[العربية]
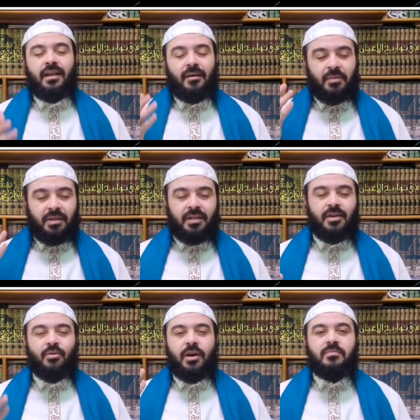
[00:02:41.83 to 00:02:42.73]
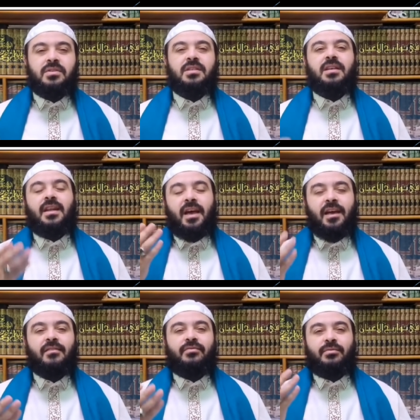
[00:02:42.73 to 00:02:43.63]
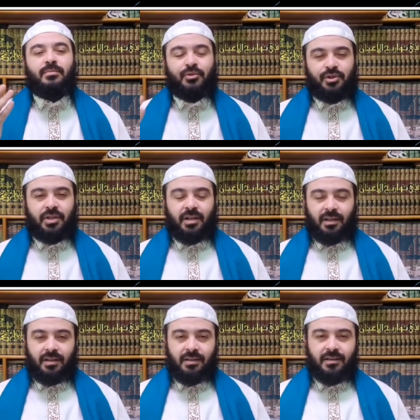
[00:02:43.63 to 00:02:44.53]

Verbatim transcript: إلى 250 ألف مشترك